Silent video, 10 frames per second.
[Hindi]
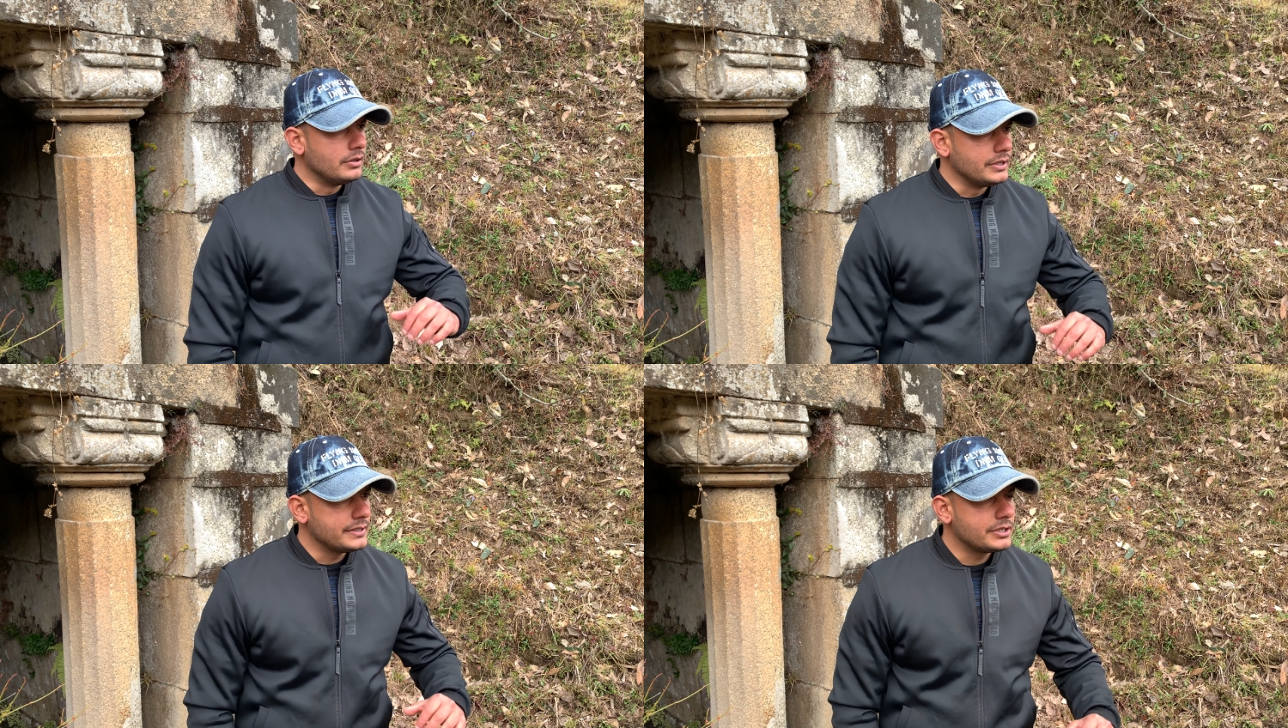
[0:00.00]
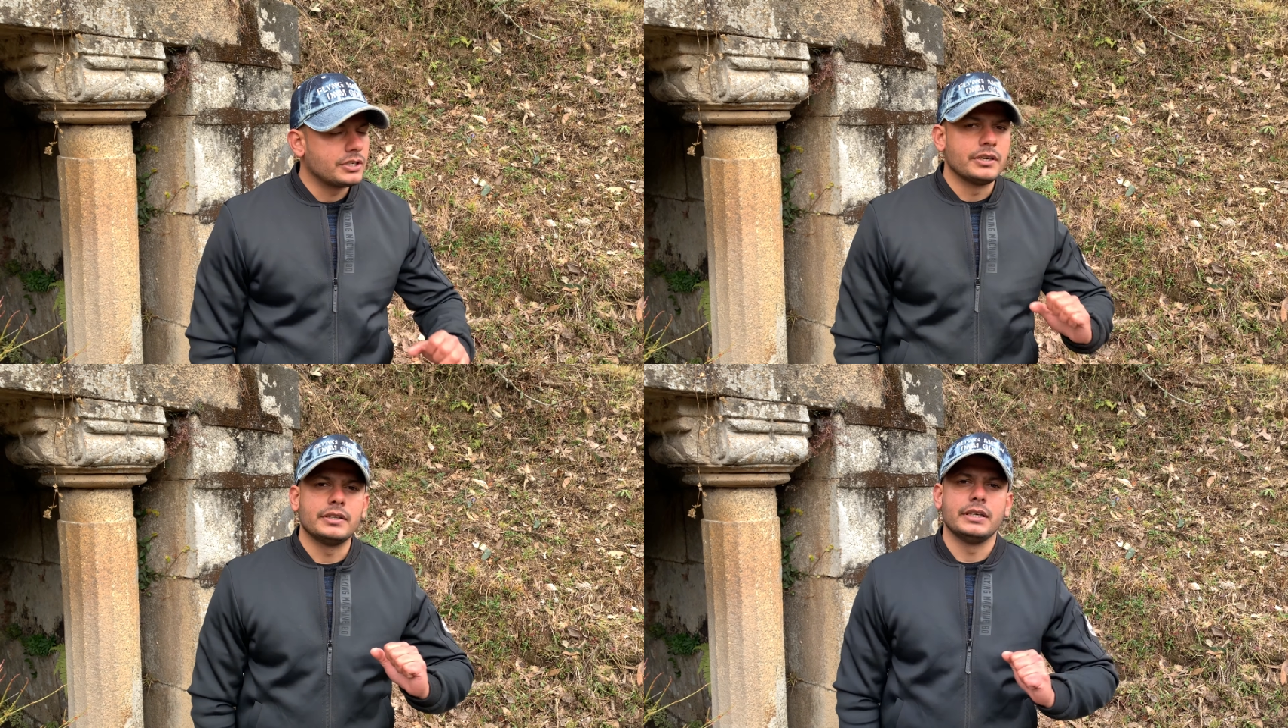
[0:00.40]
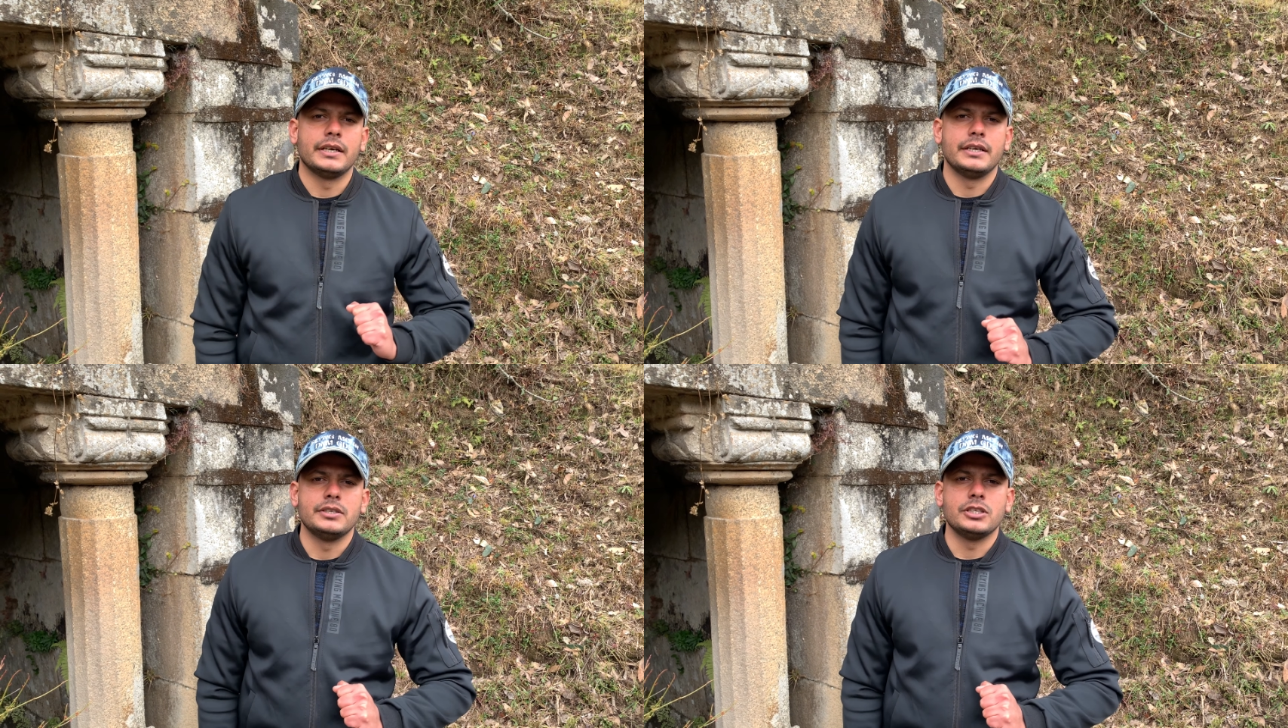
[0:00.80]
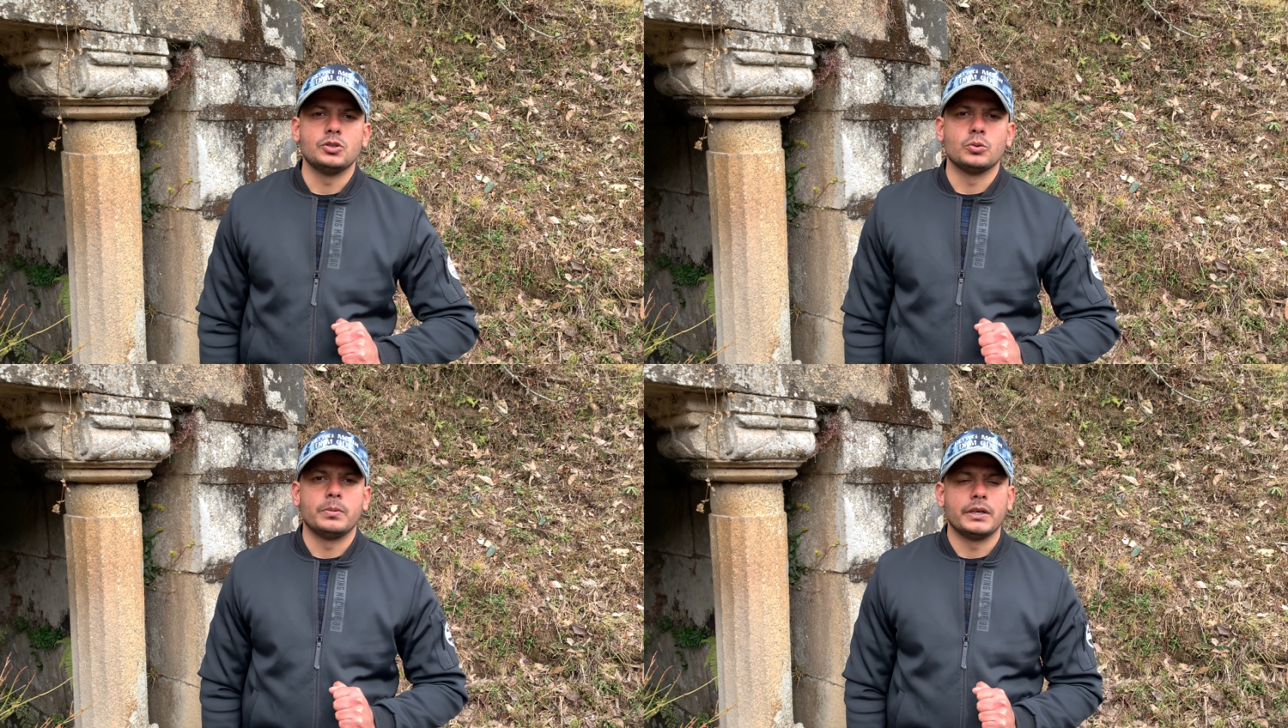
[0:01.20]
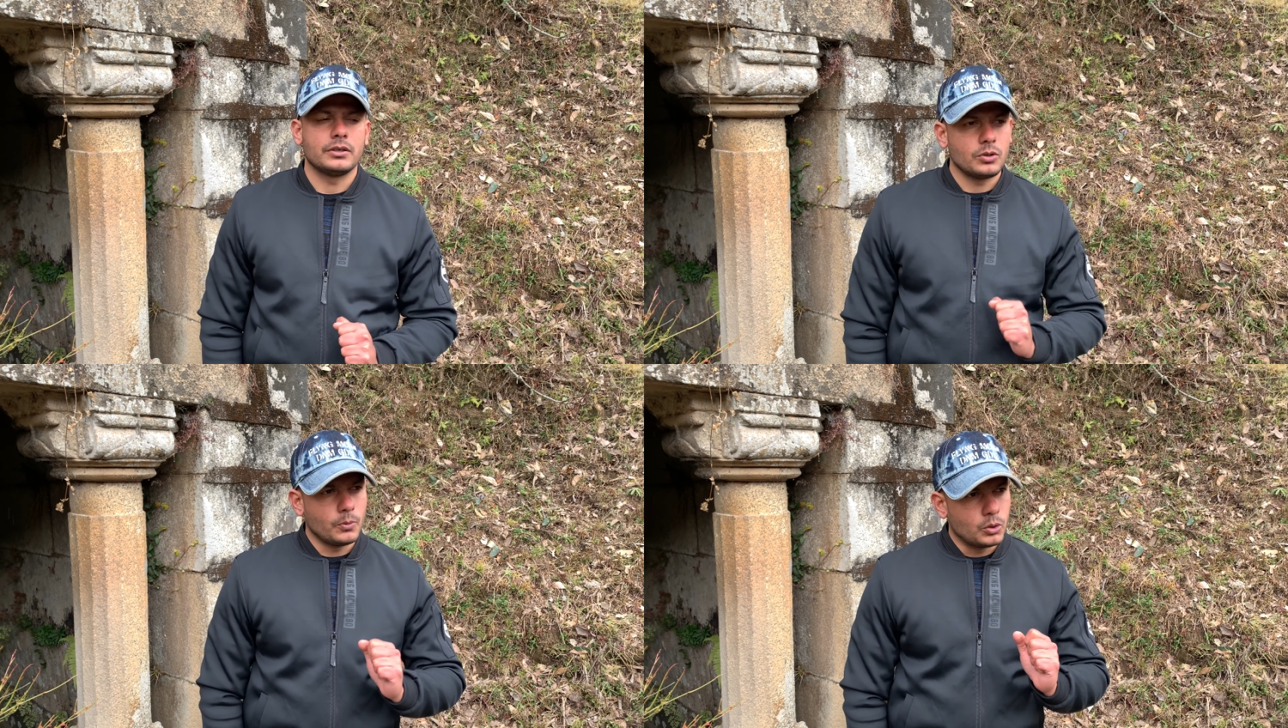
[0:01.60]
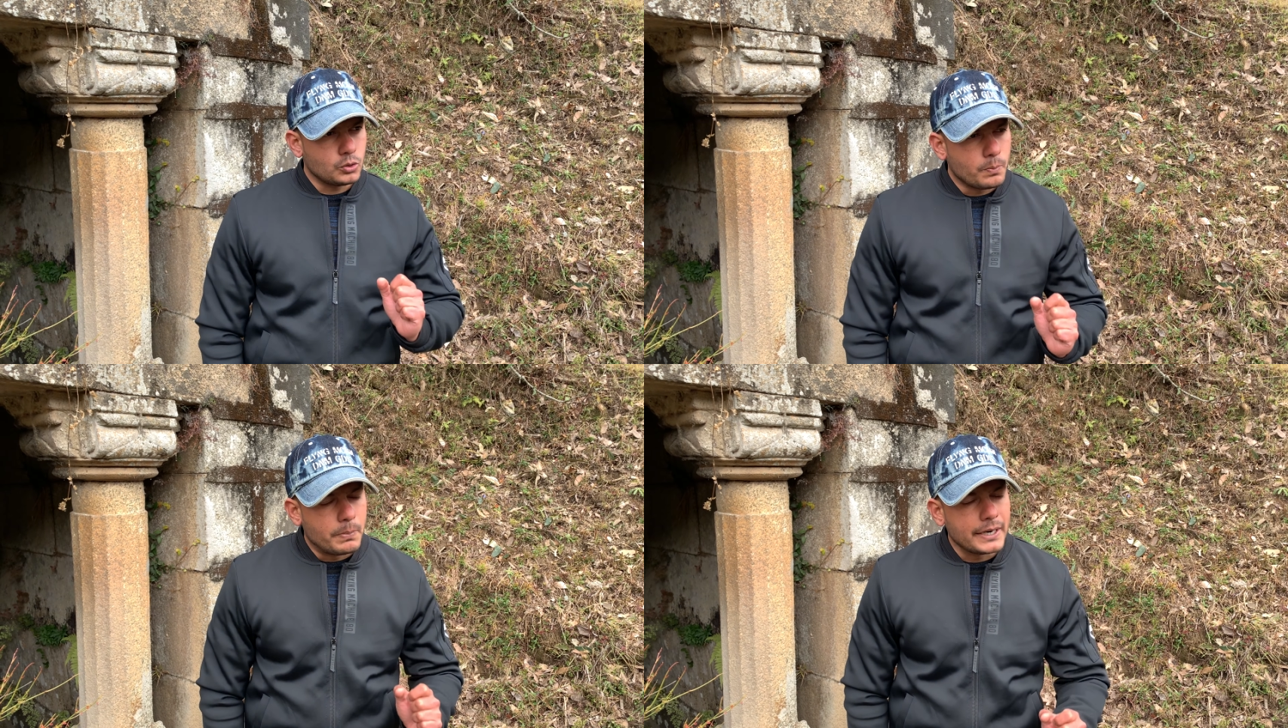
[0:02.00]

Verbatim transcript: रिसर्च करती है इन चीज़ों पर उनको